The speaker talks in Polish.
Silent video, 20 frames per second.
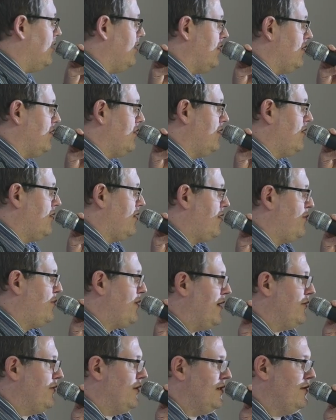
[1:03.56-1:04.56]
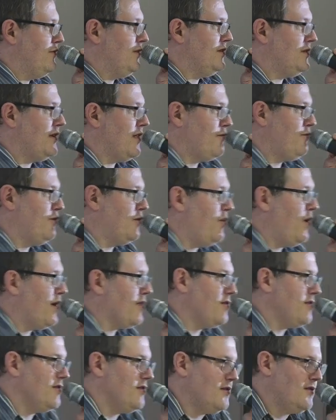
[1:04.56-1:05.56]
o sprawiedliwej
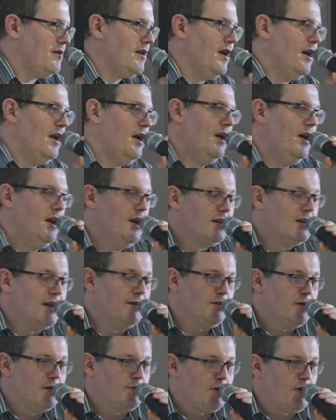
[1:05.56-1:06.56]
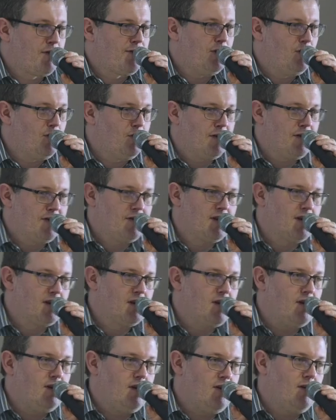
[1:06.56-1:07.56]
transformacji dla województwa
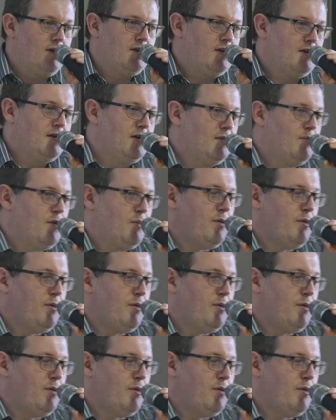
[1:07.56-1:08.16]
lubelskiego, bo